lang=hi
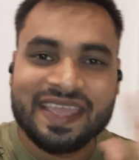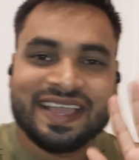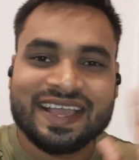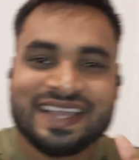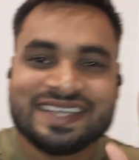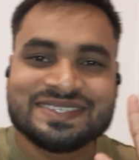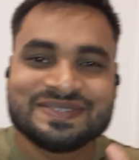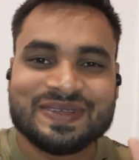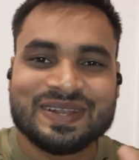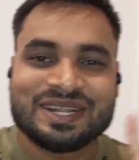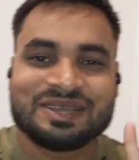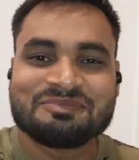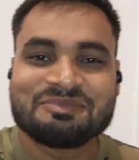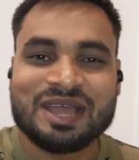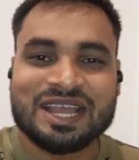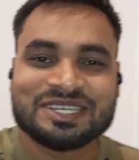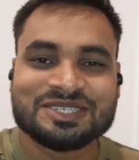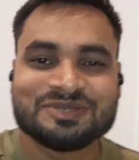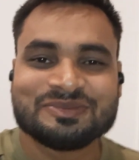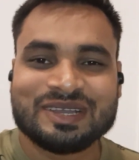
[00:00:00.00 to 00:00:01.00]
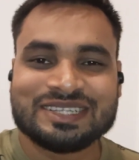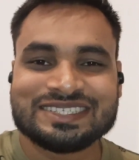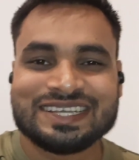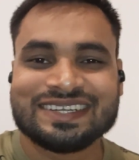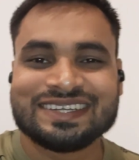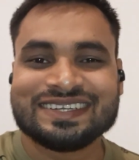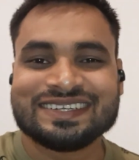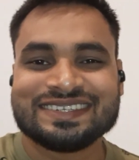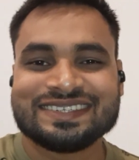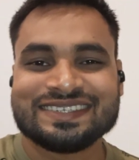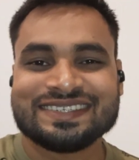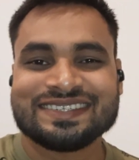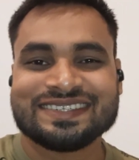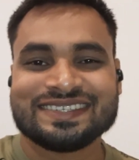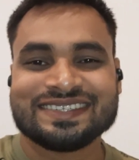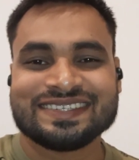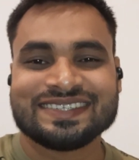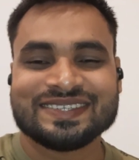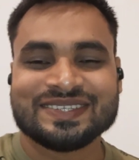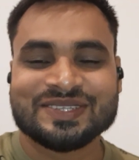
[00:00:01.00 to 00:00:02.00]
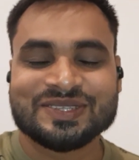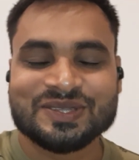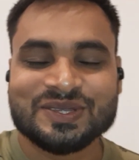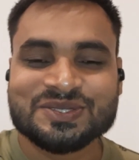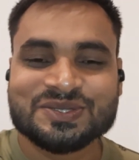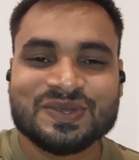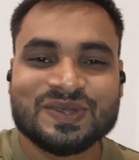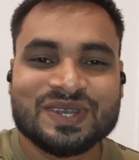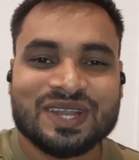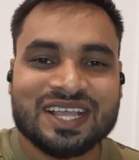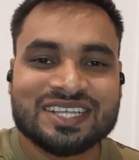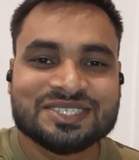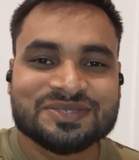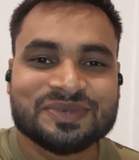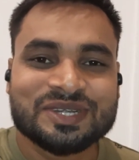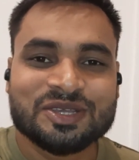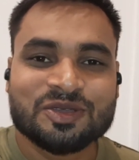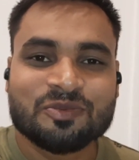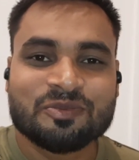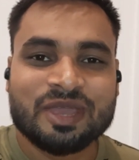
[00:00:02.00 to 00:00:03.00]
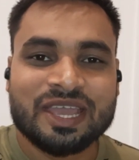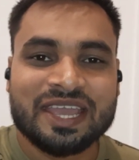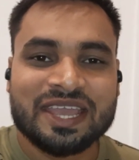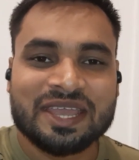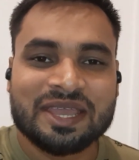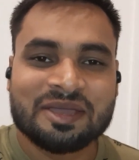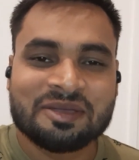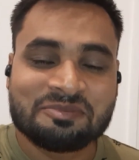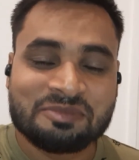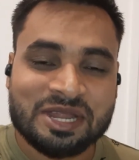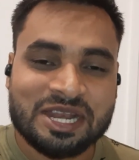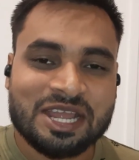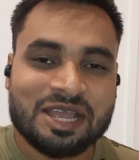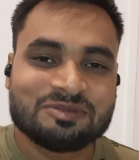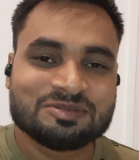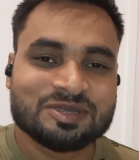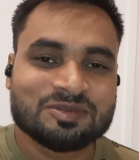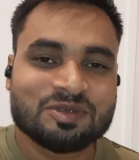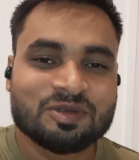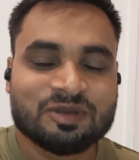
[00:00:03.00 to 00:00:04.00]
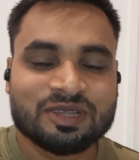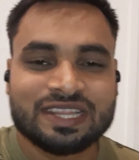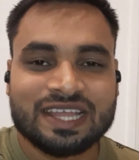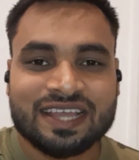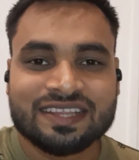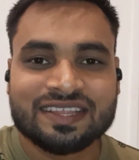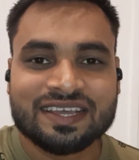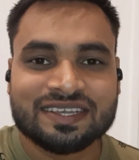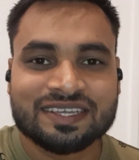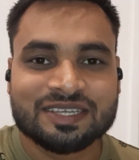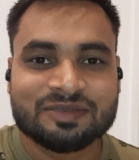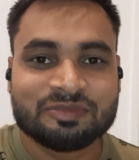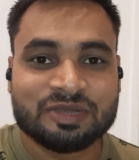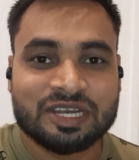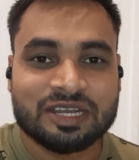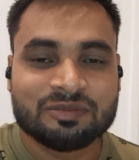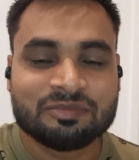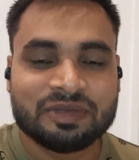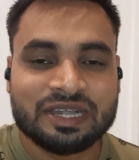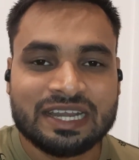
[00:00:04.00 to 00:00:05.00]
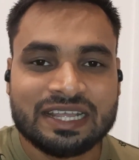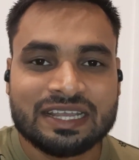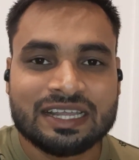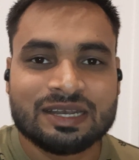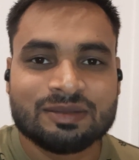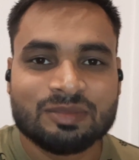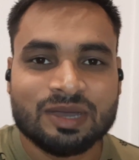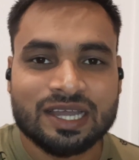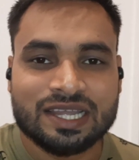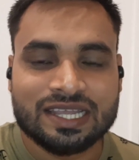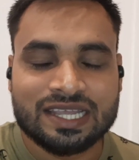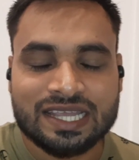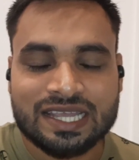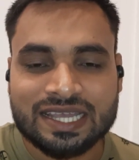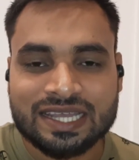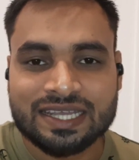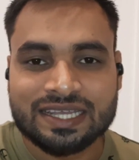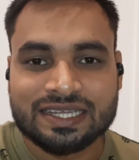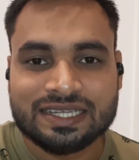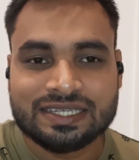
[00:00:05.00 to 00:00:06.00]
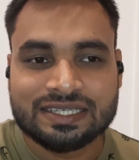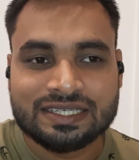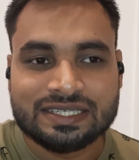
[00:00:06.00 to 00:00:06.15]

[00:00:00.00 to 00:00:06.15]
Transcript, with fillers: हे गाइस वेलकम बैक टू माय चैनल दोस्तों लास्ट वीडियो में मैंने आप सबको बताया था कि मेरा मेडिकल बाकी है